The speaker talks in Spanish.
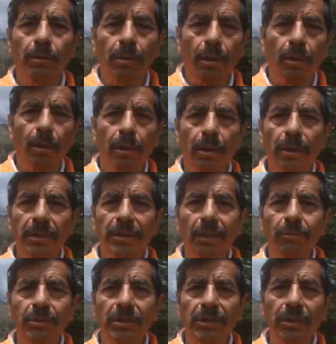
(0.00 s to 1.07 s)
No,
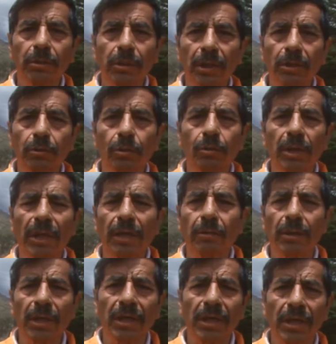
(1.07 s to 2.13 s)
estamos haciendo también toda una,
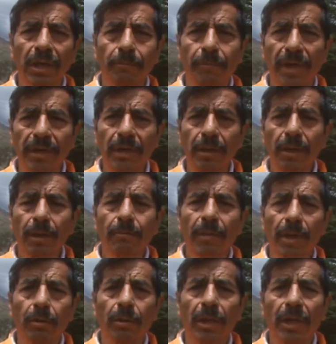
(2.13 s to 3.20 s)
gran campaña
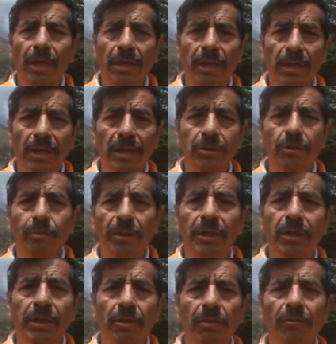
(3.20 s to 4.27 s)
bajo la, sombra
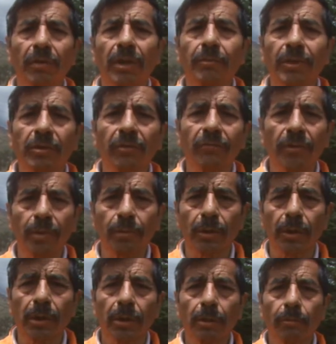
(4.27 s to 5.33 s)
del ingeniero Alberto
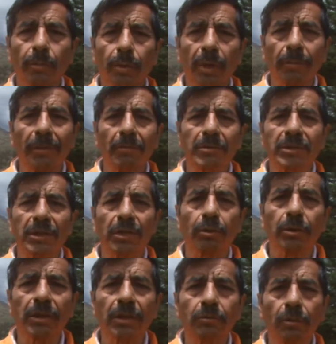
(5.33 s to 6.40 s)
Fujimori. vamos a
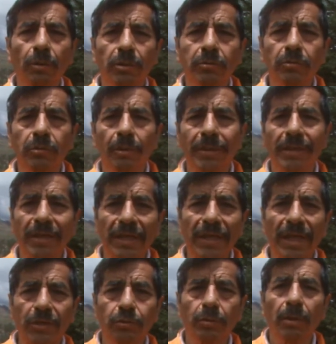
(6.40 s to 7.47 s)
recordar todas sus obras que
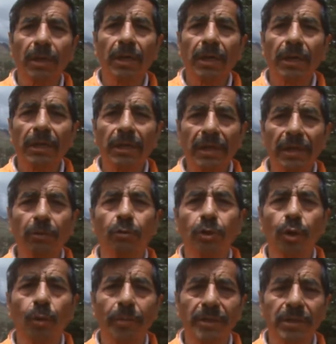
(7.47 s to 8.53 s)
él ha hecho, eh, el
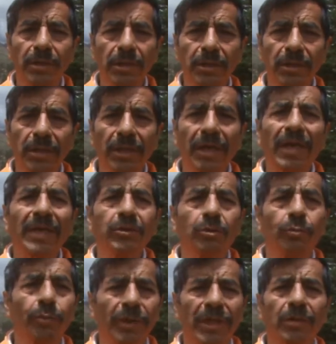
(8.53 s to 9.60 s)
único presidente que ha
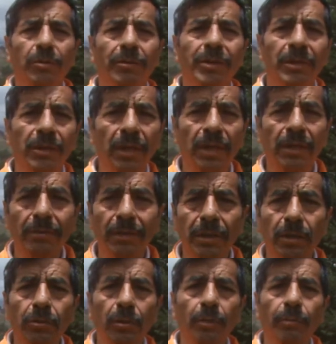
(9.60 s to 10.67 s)
hecho buenas obras a
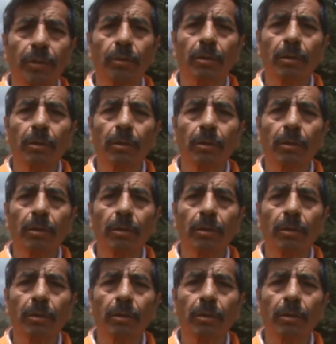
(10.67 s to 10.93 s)
nivel de todo el país.